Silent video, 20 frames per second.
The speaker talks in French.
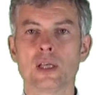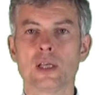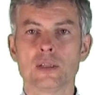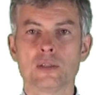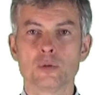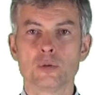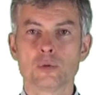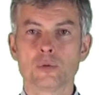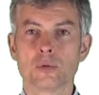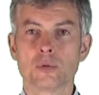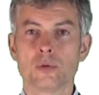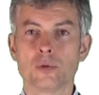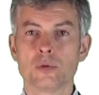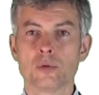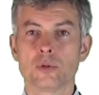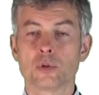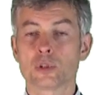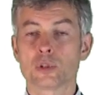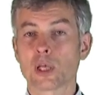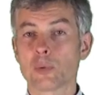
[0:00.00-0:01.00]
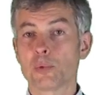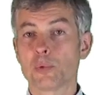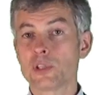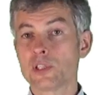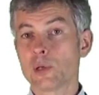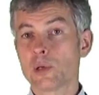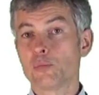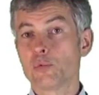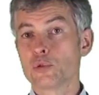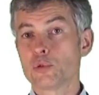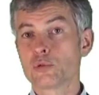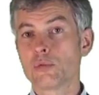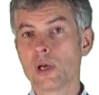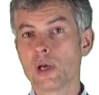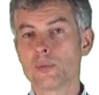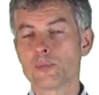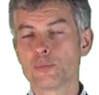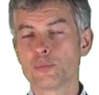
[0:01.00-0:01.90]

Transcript: dont l'entreprise a besoin